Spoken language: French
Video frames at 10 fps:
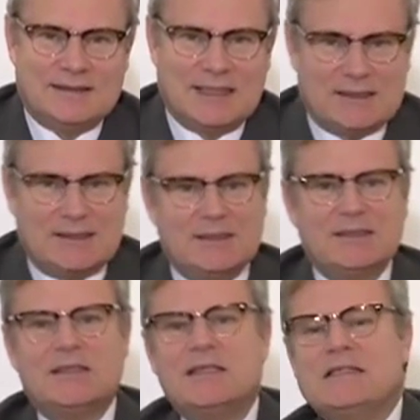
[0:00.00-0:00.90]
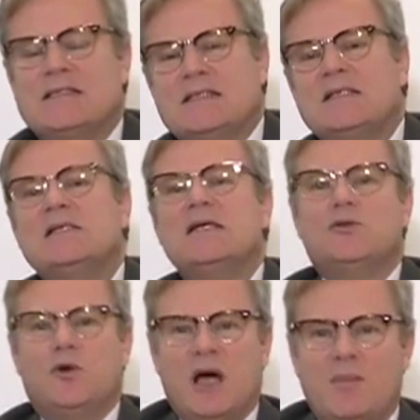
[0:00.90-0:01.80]
daté et
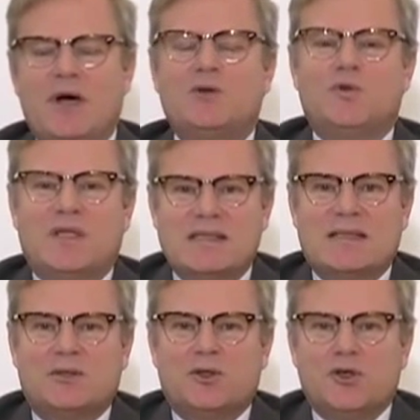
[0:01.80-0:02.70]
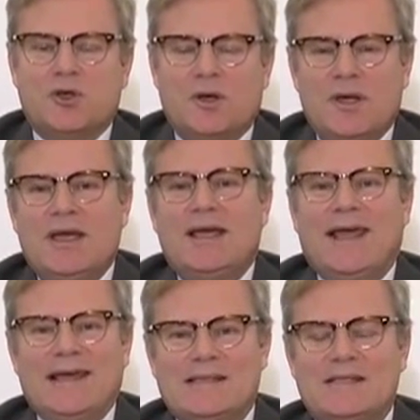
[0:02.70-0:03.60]
signé de la main du testateur,
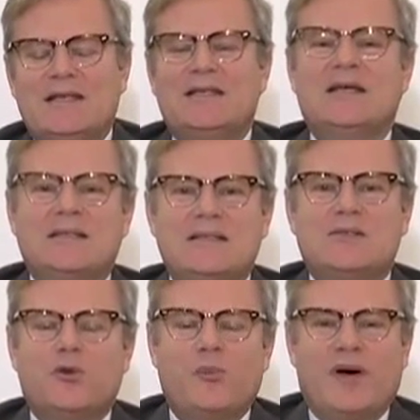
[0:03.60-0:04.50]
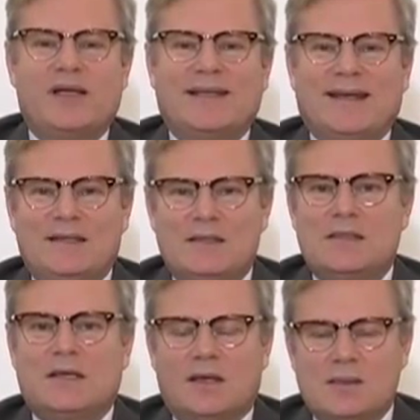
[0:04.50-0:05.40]
et s'il n'existe pas
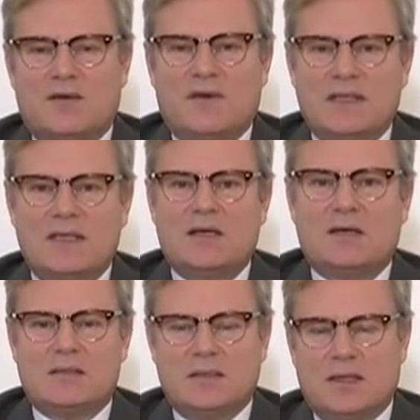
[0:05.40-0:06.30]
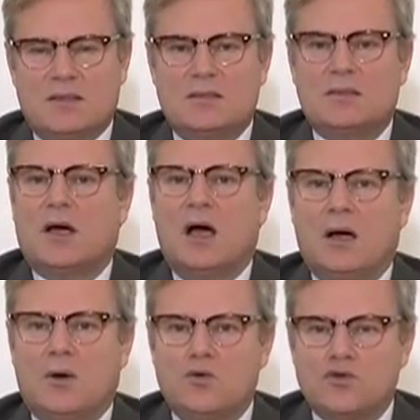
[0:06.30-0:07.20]
d'héritier réservataire, c'est-à-dire
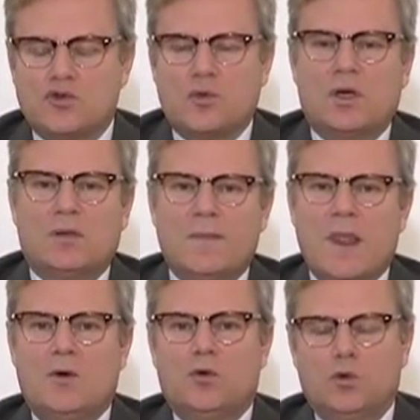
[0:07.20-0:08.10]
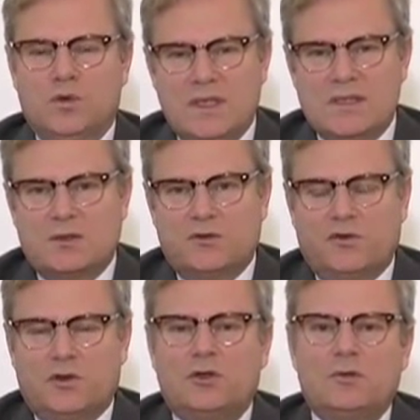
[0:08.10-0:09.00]
un conjoint ou des
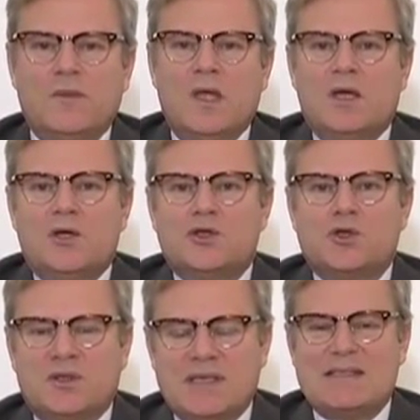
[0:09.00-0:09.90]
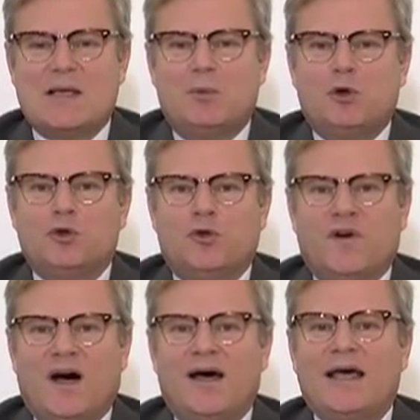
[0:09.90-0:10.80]
enfants, ce testament
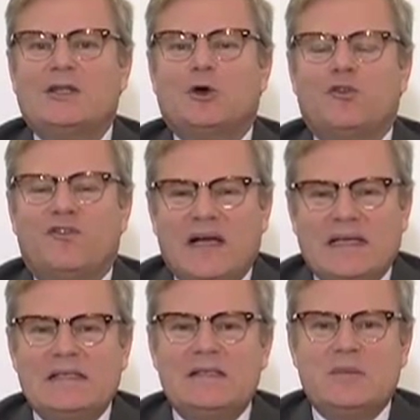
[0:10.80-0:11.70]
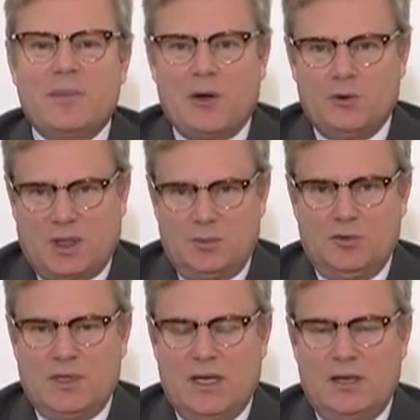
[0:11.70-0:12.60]
devra être validé par le
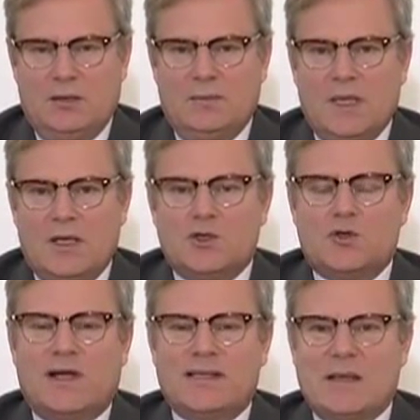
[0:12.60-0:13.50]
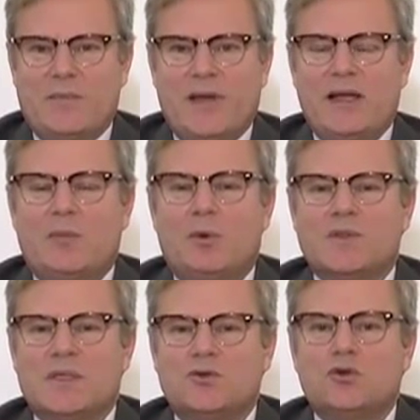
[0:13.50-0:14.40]
tribunal cela s'appelle la
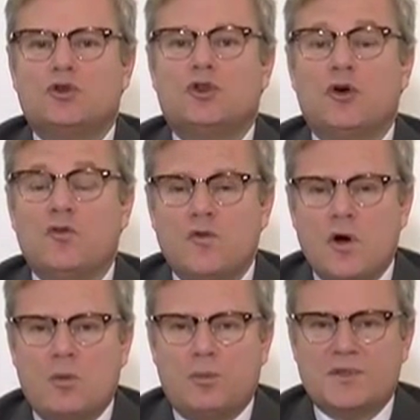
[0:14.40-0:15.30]
procédure d'envoi en